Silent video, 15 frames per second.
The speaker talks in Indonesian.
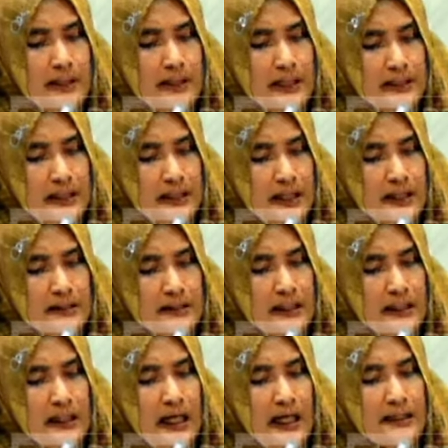utama karya
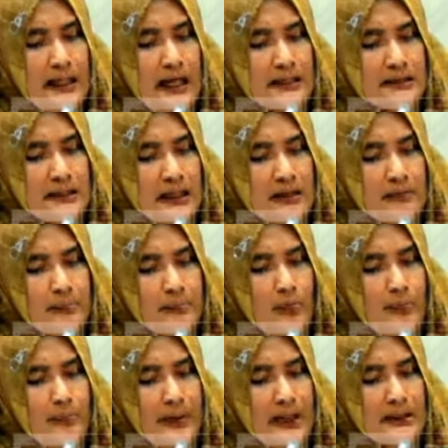terkait aset
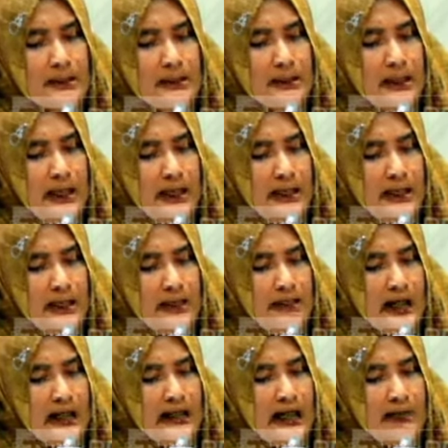properti ex
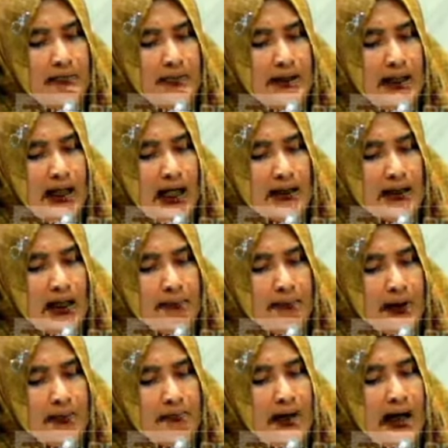Badan Penyihatan
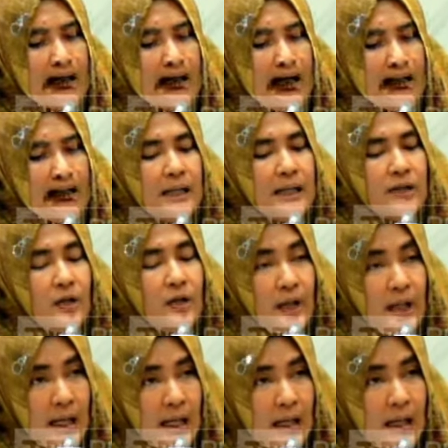Perbankan
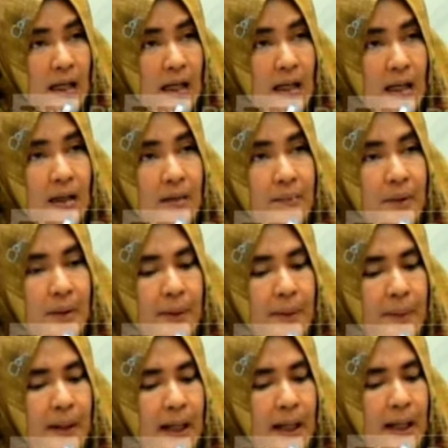Nasional
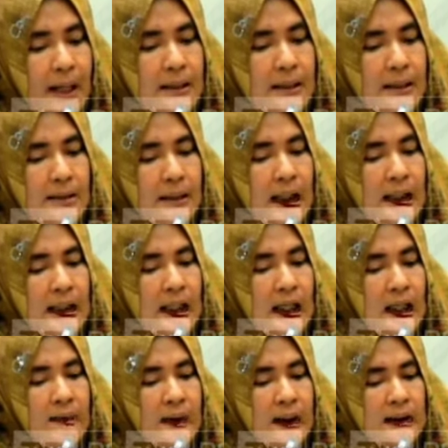BPPN pada
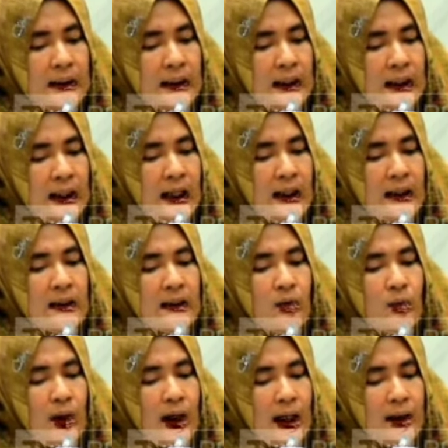Kementerian
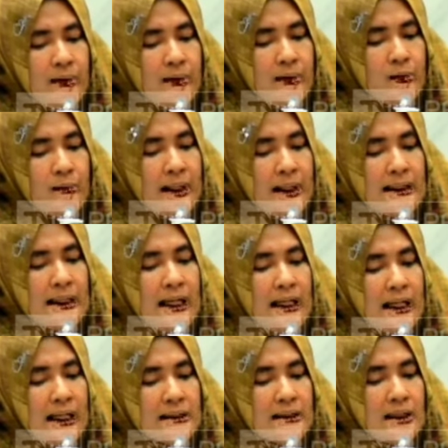Keuangan berupa
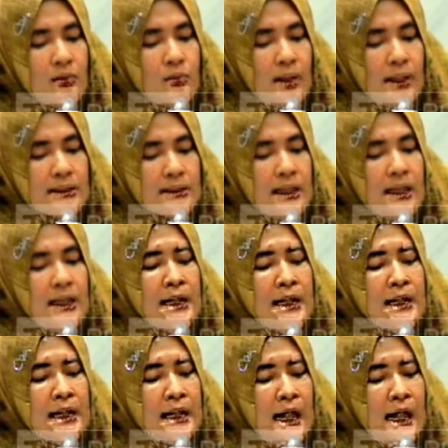tanah seluas
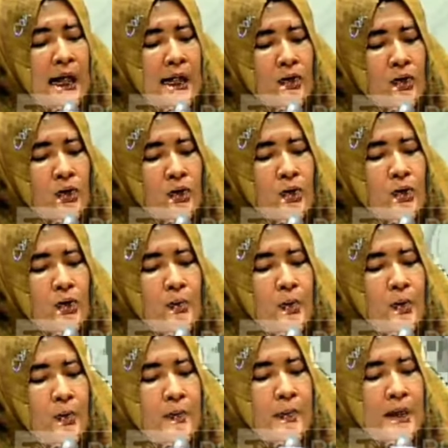
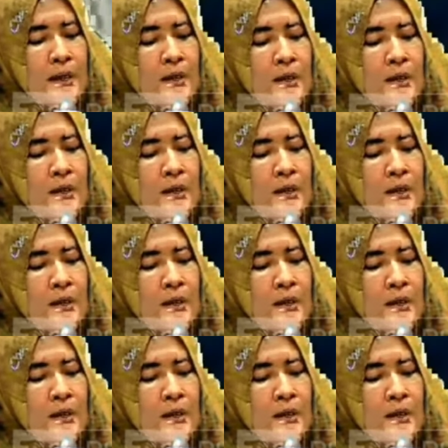370